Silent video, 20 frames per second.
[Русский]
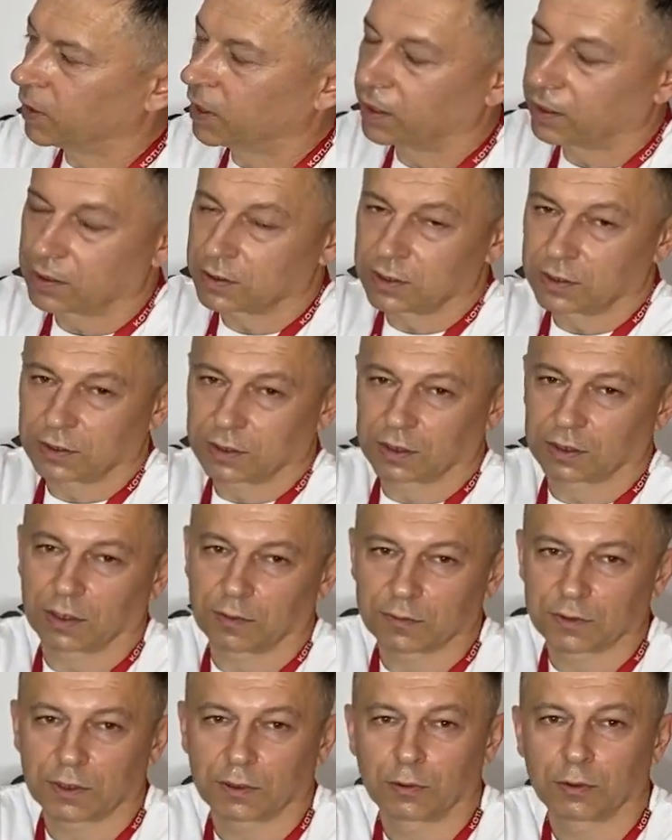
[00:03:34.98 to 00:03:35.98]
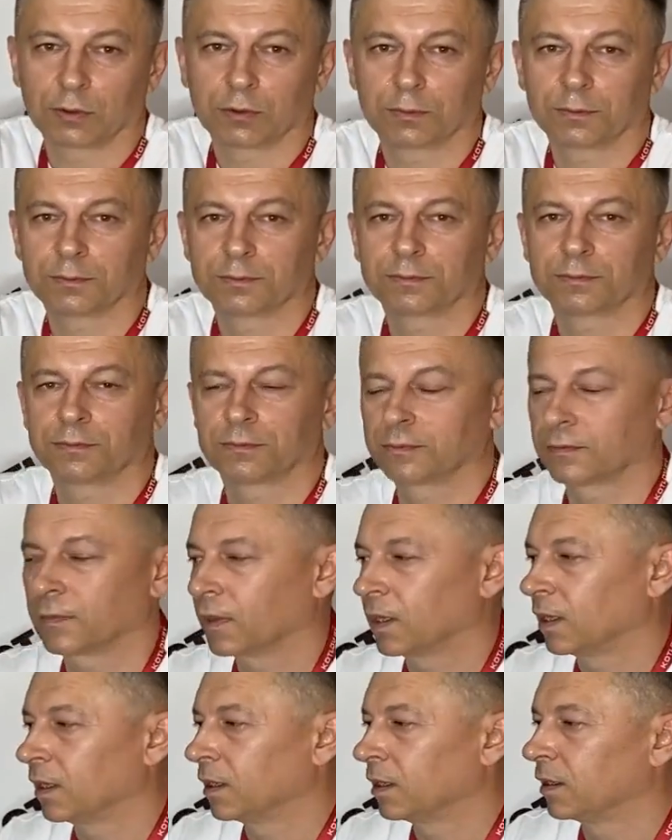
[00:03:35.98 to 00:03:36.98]
приходите к нам в салон,
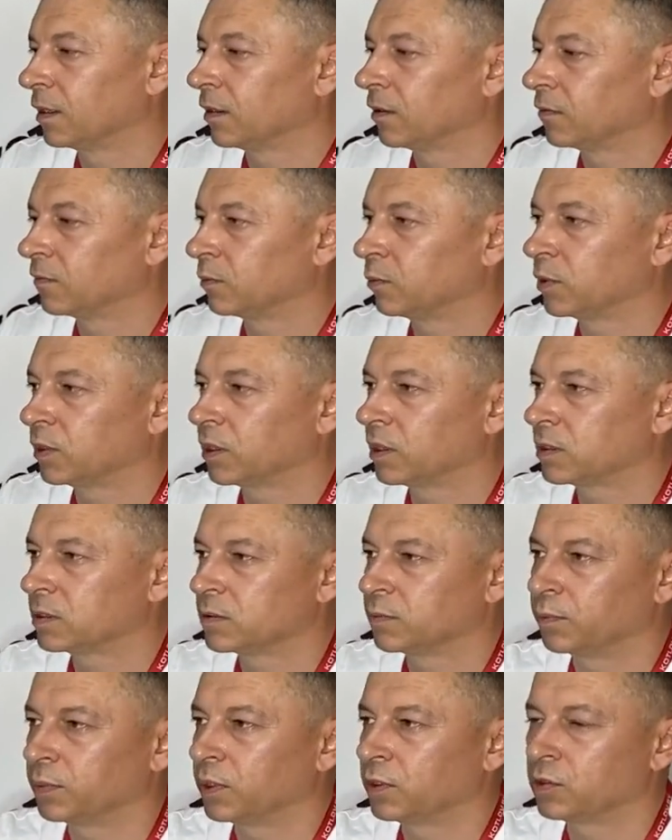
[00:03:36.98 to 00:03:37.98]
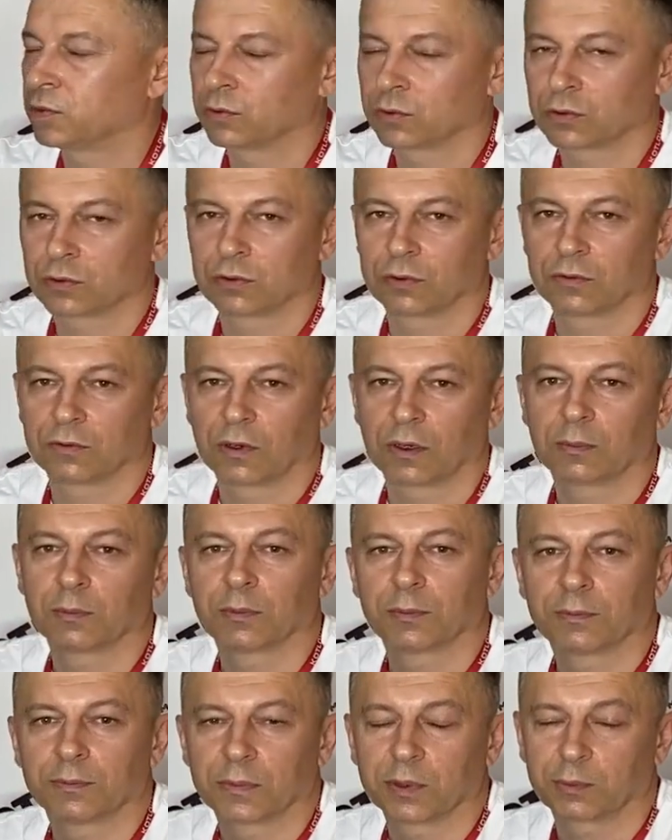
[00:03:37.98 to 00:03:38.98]
выбирайте печь нужную
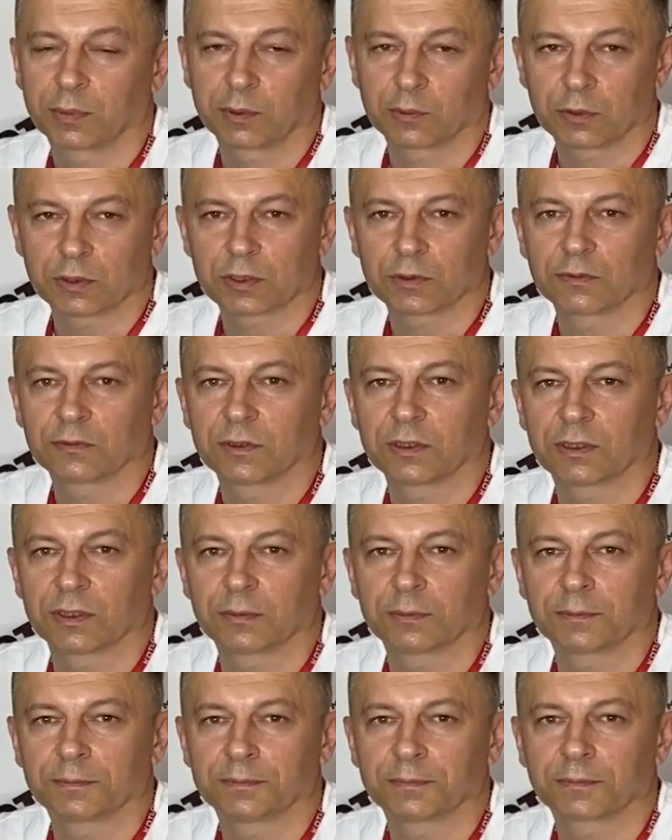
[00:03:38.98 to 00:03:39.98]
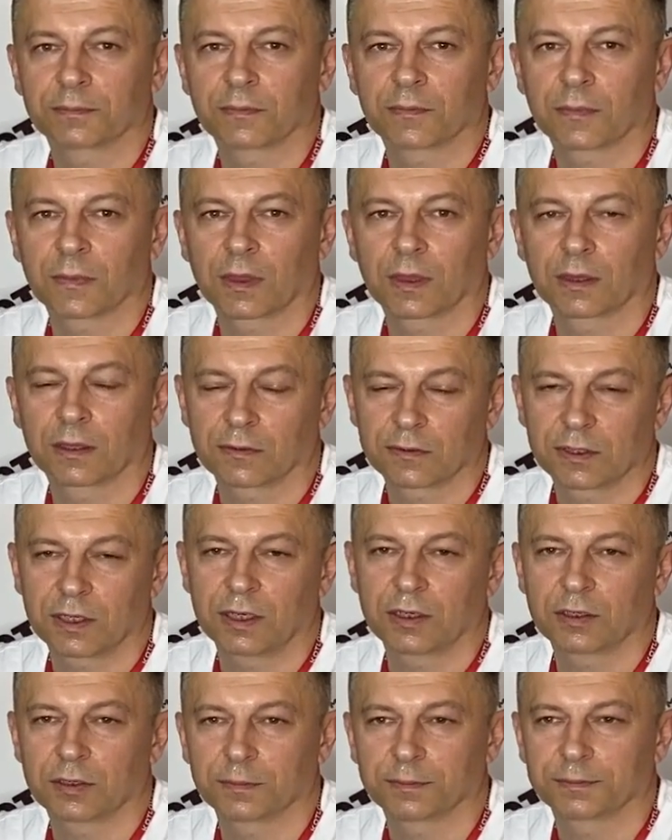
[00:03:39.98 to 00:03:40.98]
вам, мы поможем в этом. До
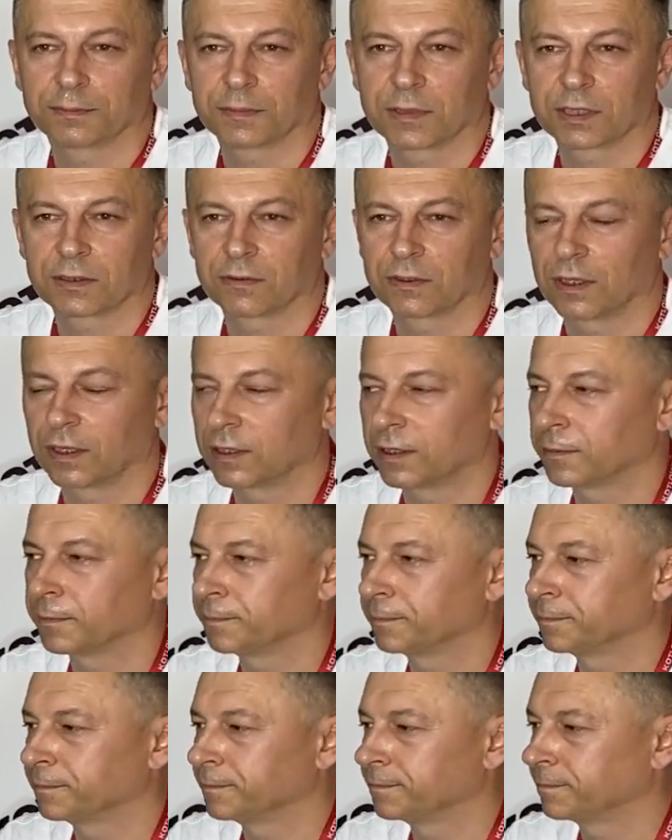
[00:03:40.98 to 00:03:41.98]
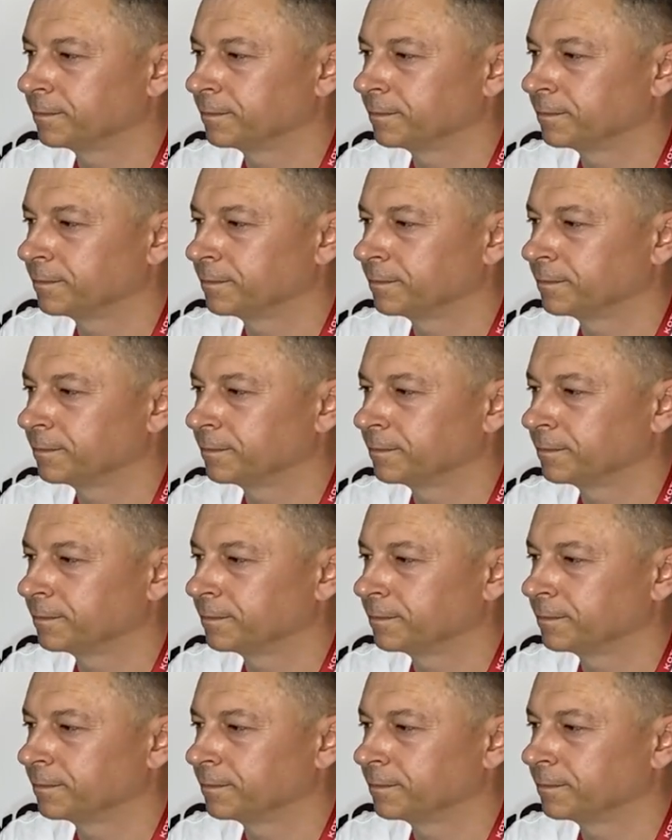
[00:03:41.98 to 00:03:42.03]
встречи, до свидания.